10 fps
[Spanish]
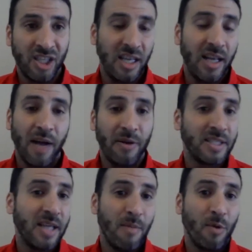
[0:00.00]
sí
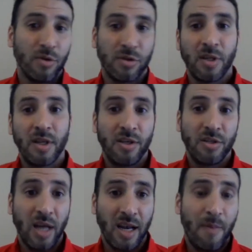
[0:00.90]
hacíamos
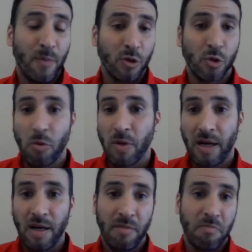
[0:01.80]
charlas por Zoom
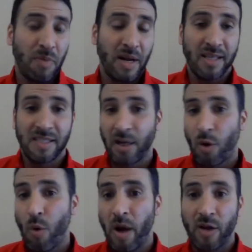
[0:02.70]
para hacer
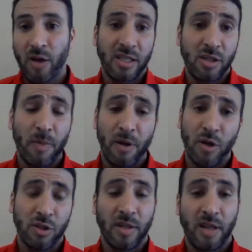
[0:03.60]
juegos y eso,
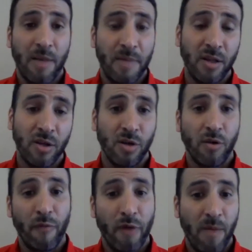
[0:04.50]
pero los entrenamientos
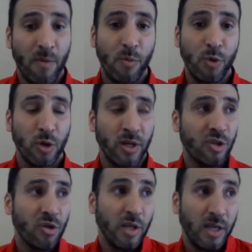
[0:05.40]
confiábamos mucho en
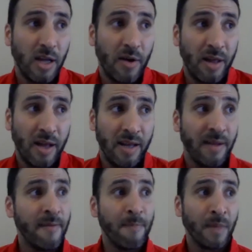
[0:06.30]
ellos y la verdad
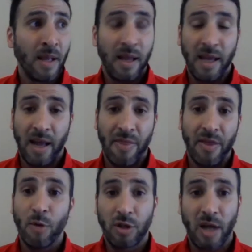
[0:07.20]
que eh, han
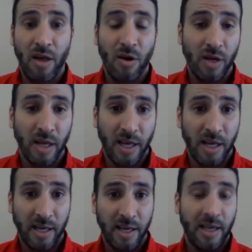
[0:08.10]
demostrado
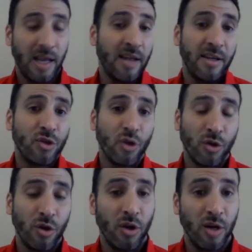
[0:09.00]
que, han
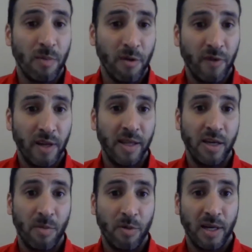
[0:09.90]
hecho todo lo que el profe le
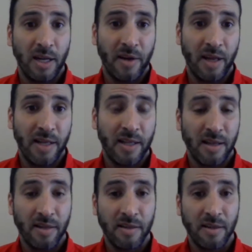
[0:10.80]
dijo porque la verdad que
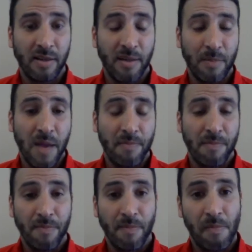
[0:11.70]
están, están
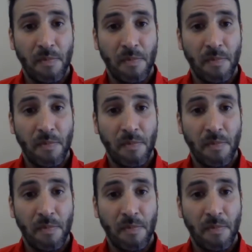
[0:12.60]
bien.